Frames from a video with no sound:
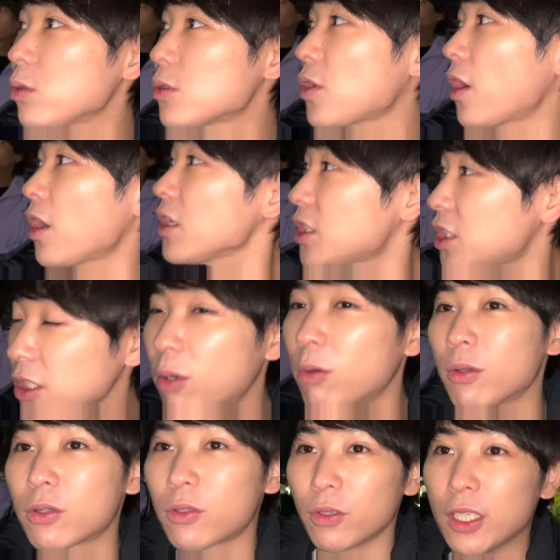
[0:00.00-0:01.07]
更地
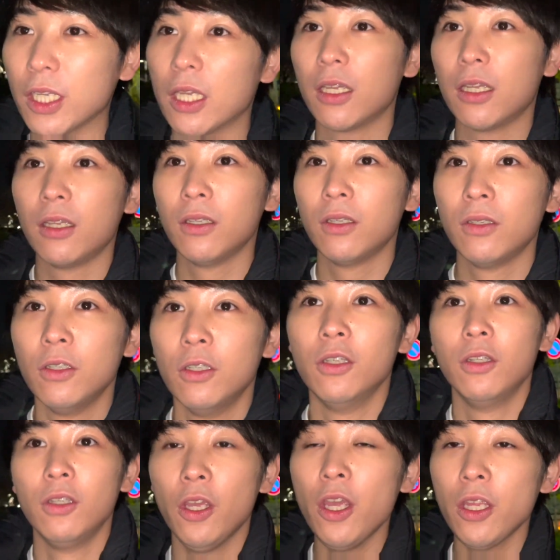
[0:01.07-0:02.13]
本当に。そうっ
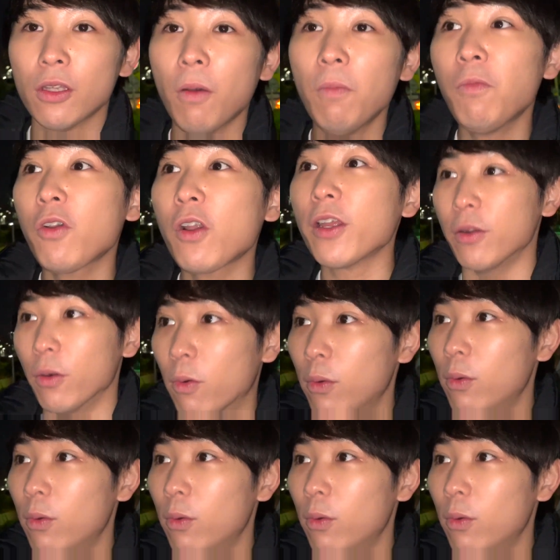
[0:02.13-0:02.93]
すね。え、なんもないの